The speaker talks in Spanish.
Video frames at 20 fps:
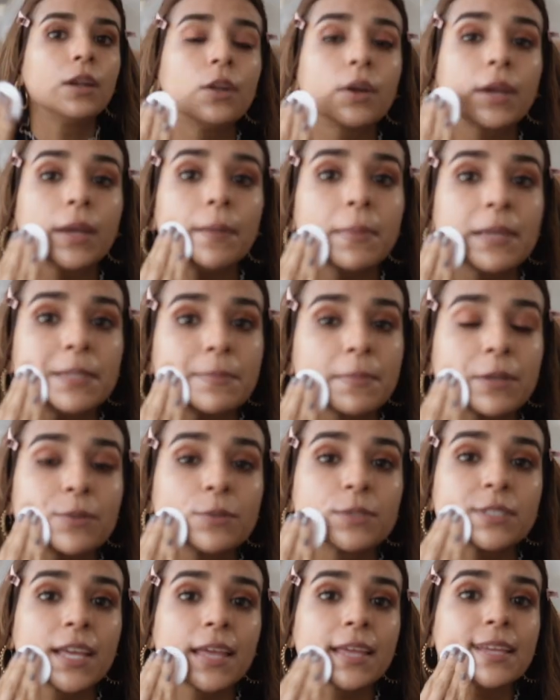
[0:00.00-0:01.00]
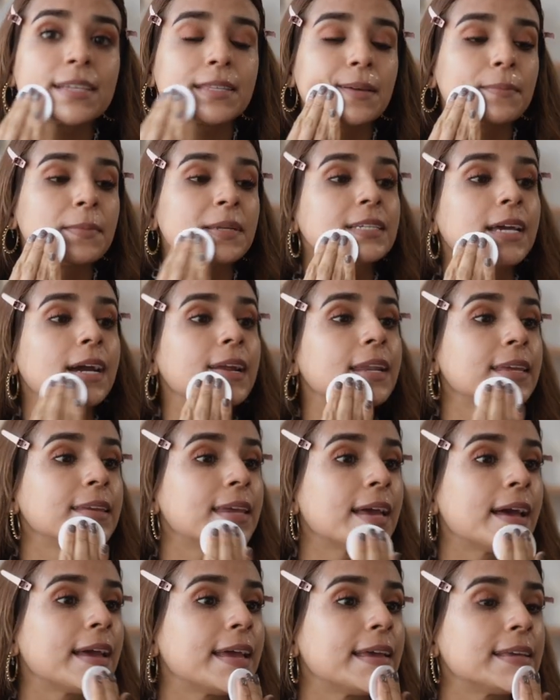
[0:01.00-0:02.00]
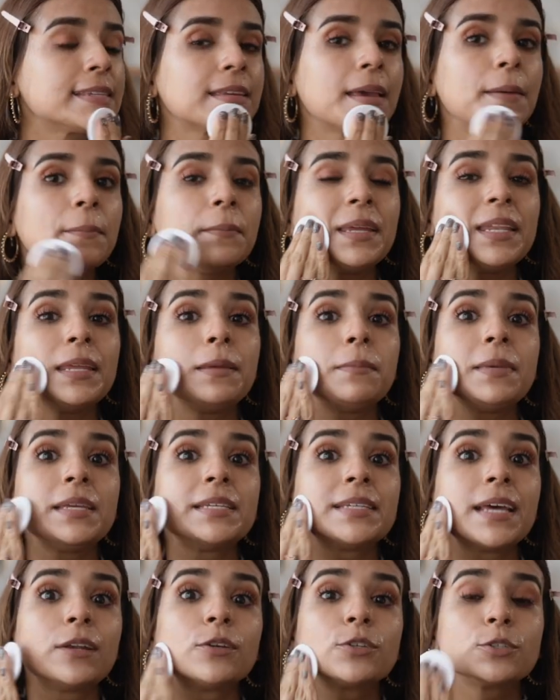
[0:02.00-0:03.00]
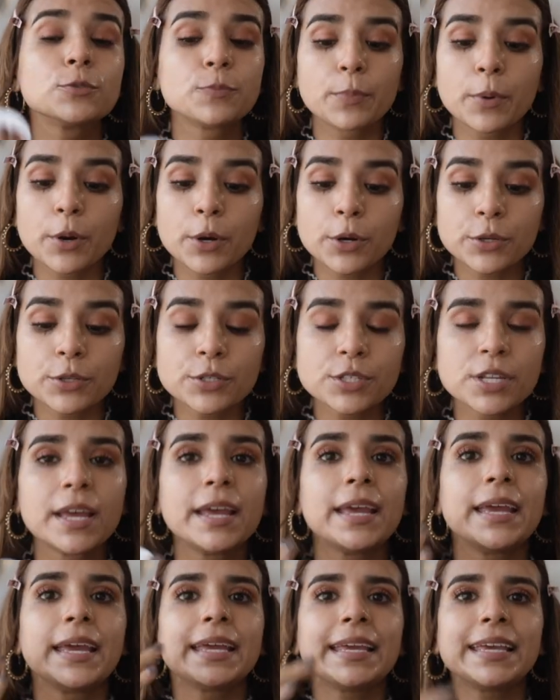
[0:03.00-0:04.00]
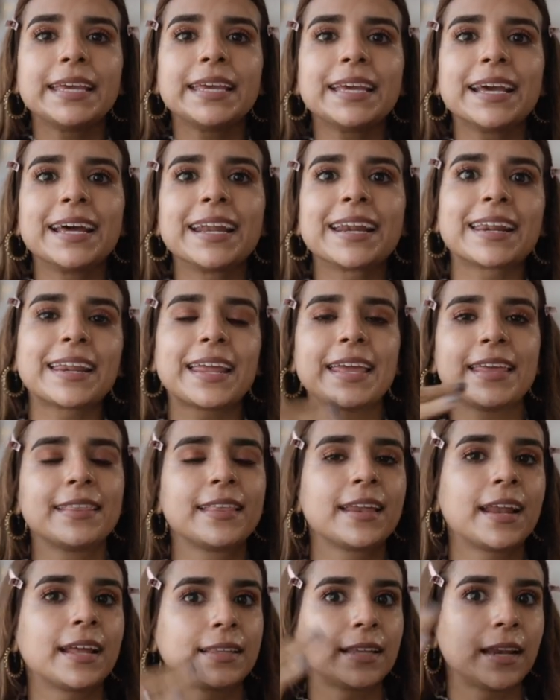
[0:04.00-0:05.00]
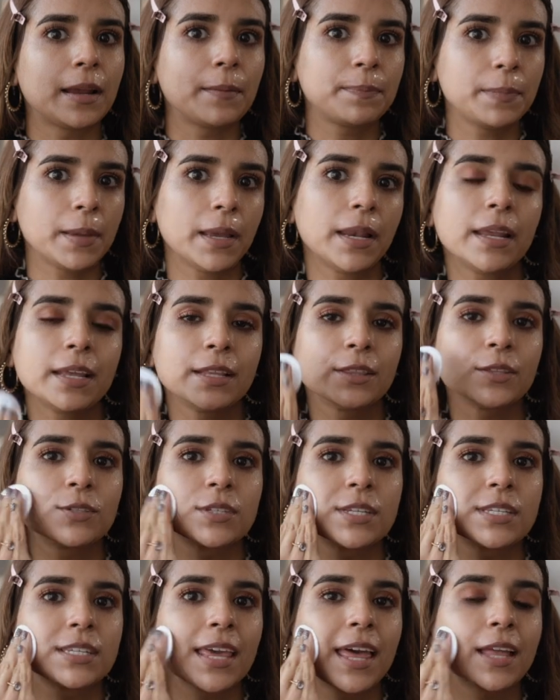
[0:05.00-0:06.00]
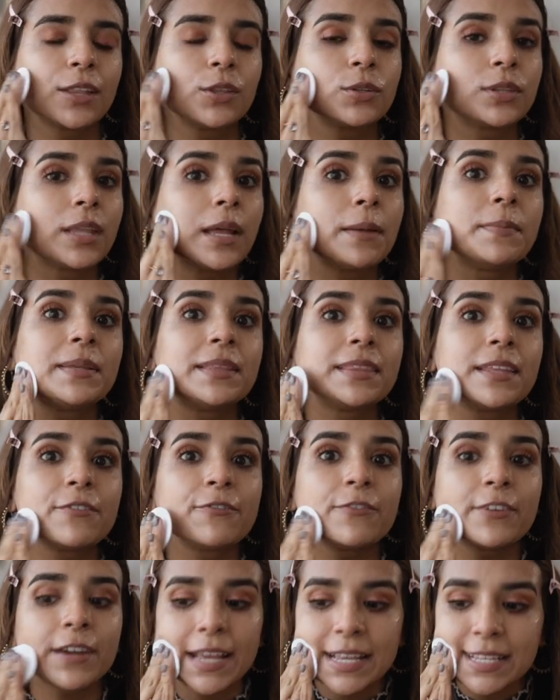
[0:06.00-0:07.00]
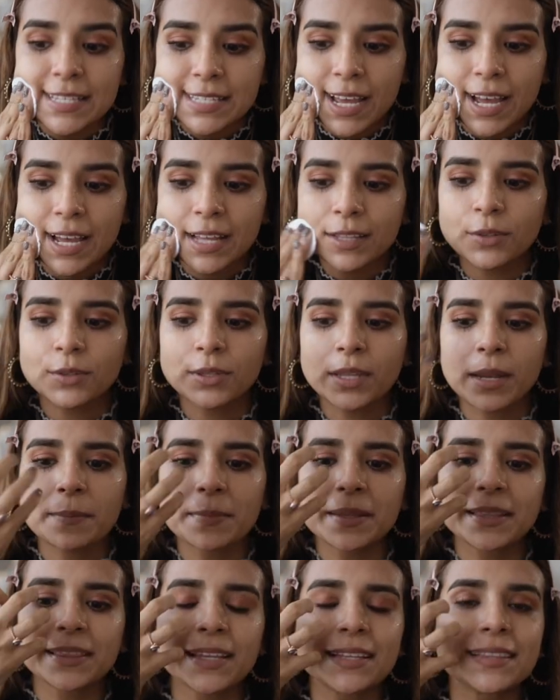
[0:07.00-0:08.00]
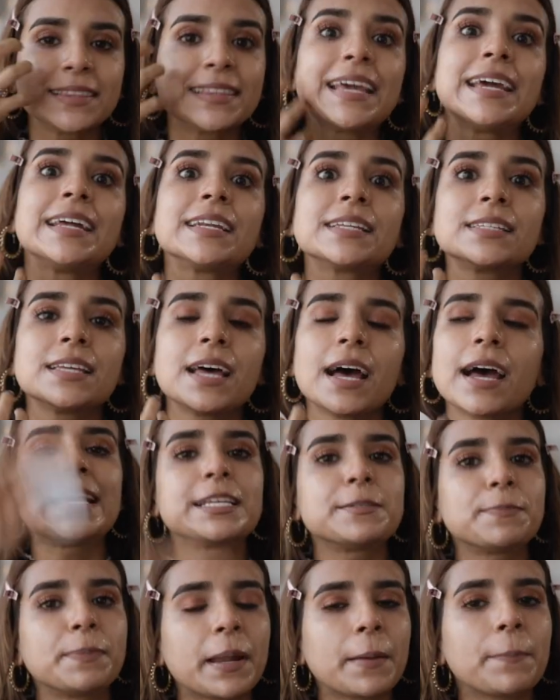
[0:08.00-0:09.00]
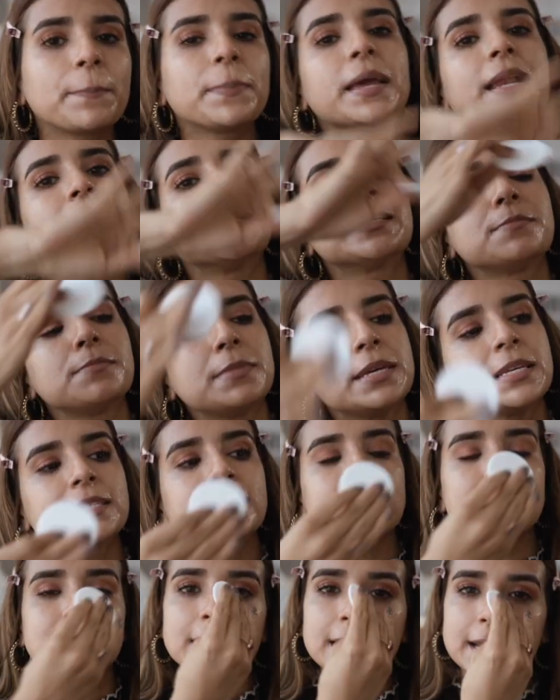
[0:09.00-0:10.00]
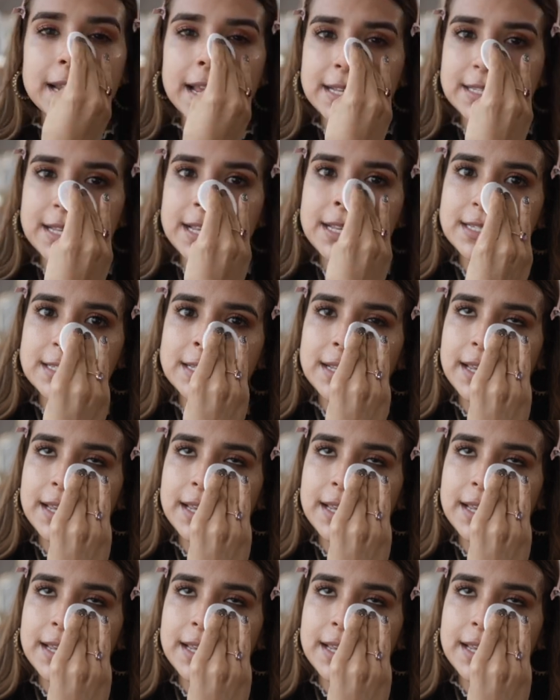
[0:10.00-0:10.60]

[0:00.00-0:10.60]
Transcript: lo que más me gusta de esta mascarilla es que minimiza los poros y rehidrata la piel, entonces queda totalmente fresca, totalmente tersa. Es para pieles mixtas a grasas,